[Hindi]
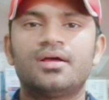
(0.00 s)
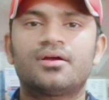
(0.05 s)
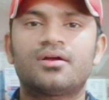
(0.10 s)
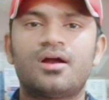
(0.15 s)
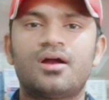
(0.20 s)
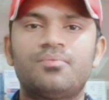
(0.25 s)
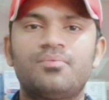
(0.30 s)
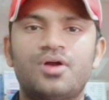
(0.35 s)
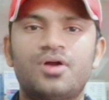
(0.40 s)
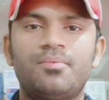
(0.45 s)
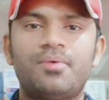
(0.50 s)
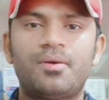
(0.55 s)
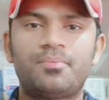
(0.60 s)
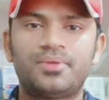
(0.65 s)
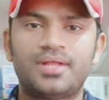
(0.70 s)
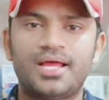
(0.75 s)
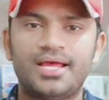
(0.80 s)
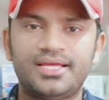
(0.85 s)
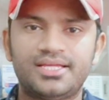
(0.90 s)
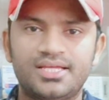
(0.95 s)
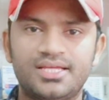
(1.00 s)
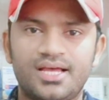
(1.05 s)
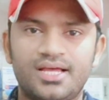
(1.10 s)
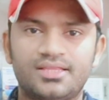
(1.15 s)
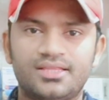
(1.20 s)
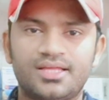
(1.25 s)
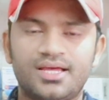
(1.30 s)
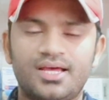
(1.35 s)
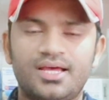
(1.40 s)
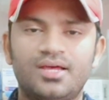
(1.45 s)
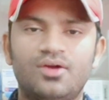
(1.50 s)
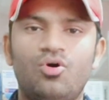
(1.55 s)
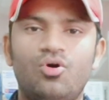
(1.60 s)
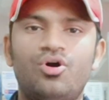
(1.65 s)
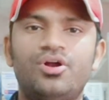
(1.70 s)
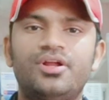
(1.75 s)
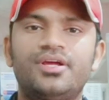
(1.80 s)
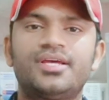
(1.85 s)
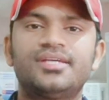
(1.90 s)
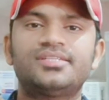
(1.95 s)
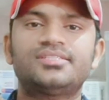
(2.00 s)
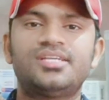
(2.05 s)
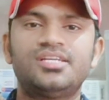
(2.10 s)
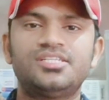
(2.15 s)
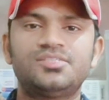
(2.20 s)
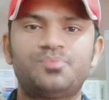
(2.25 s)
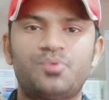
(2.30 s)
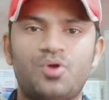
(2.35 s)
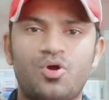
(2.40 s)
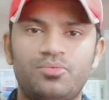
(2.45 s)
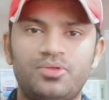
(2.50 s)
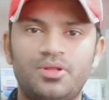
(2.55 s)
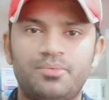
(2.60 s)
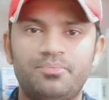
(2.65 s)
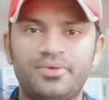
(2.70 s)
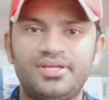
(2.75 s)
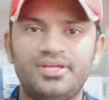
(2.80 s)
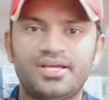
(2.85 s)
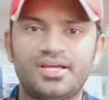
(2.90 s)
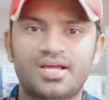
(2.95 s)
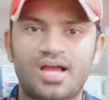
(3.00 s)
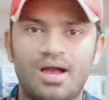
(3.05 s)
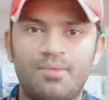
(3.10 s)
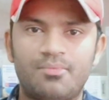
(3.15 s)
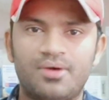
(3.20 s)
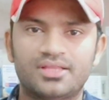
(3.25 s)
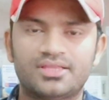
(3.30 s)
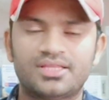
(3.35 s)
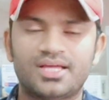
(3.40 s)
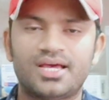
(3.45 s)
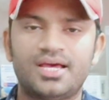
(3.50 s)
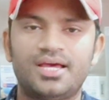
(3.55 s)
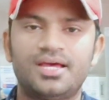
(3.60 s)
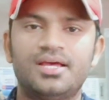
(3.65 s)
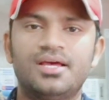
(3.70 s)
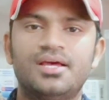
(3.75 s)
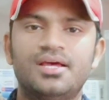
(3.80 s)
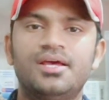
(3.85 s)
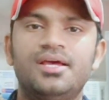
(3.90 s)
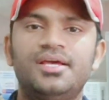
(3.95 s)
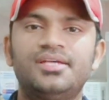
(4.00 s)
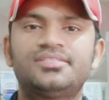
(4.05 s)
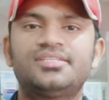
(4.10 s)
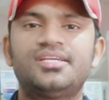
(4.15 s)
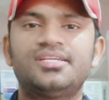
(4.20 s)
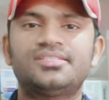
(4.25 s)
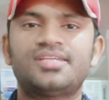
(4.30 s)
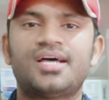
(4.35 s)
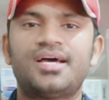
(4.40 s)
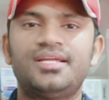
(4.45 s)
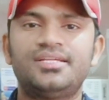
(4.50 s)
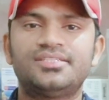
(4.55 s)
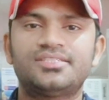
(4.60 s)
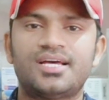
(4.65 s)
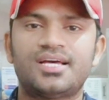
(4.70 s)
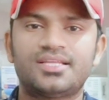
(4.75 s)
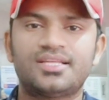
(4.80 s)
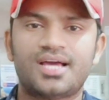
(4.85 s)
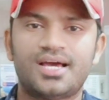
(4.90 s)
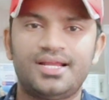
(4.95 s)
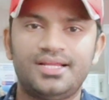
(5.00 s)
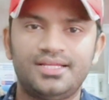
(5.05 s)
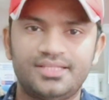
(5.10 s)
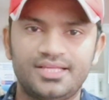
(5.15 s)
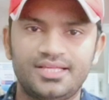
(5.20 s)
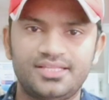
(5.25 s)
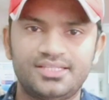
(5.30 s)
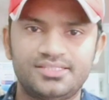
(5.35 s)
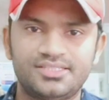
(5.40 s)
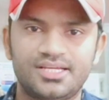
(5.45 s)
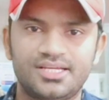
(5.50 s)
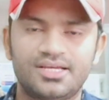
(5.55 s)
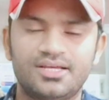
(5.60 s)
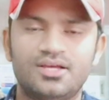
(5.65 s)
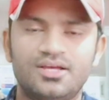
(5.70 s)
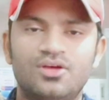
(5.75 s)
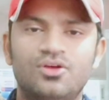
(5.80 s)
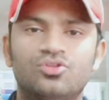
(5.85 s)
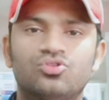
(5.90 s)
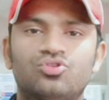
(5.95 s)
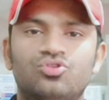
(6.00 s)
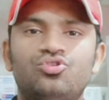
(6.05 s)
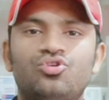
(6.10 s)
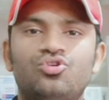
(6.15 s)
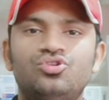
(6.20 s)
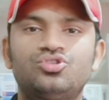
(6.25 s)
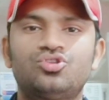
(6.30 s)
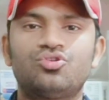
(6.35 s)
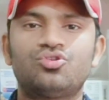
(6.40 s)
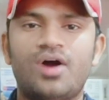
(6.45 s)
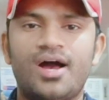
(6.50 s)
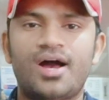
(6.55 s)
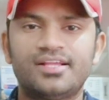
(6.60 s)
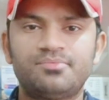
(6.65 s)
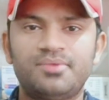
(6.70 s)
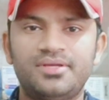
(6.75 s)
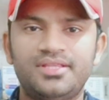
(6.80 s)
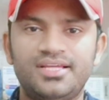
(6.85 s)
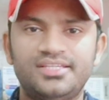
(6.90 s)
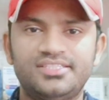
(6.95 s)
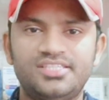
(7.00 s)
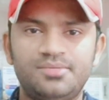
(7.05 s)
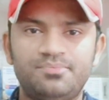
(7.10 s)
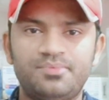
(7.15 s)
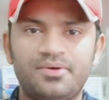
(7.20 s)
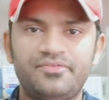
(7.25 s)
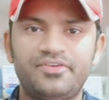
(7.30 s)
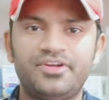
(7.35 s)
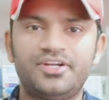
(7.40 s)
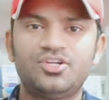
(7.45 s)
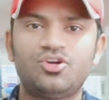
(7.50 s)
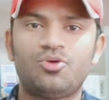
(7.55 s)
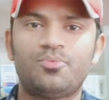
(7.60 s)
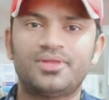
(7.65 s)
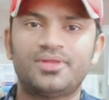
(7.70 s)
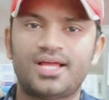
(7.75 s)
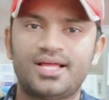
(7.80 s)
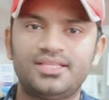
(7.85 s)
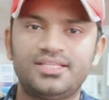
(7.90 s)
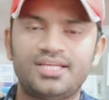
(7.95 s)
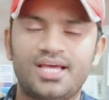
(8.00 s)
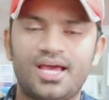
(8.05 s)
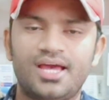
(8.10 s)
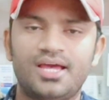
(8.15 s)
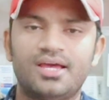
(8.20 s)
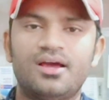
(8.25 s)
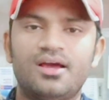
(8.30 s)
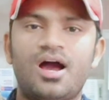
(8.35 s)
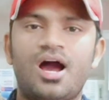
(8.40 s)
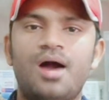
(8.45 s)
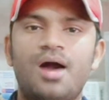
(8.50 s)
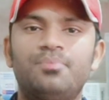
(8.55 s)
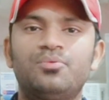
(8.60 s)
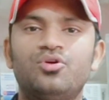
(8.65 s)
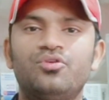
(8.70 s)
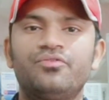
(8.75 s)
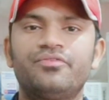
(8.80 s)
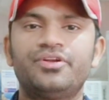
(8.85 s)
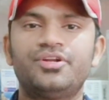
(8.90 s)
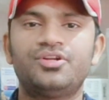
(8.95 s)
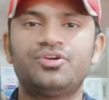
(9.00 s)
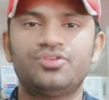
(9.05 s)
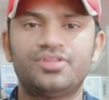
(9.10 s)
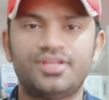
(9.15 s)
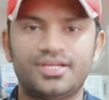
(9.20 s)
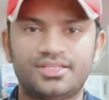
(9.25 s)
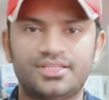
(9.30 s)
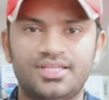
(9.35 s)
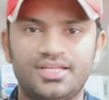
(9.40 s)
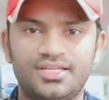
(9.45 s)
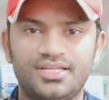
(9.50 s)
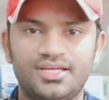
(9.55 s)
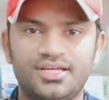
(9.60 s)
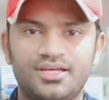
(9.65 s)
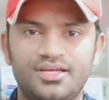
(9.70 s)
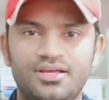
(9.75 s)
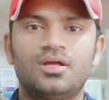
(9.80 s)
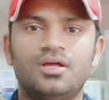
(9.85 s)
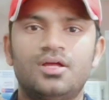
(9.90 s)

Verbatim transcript: कब कब अप्लाई किया जाता है और किस किस प्रॉब्लम में ये काम आता है इसकी सारी जानकारी दे दीजिए तो दोस्तों आज मैंने इसी पे वीडियो बना दिया है आप लोग वीडियो देखते रहिए